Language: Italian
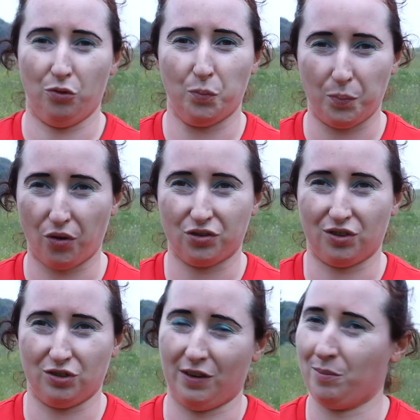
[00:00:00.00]
in un
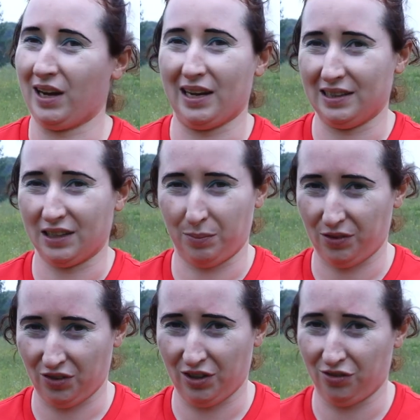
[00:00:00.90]
posto dove magari altre
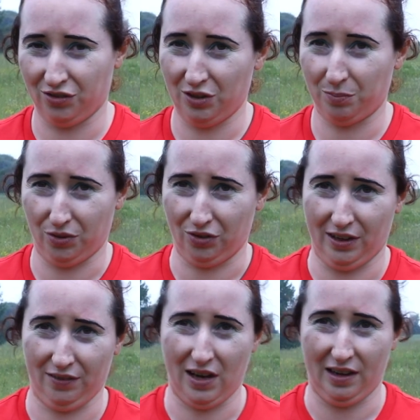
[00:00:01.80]
persone non ci possono
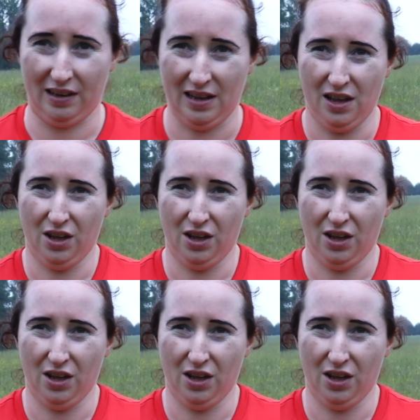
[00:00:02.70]
arrivare.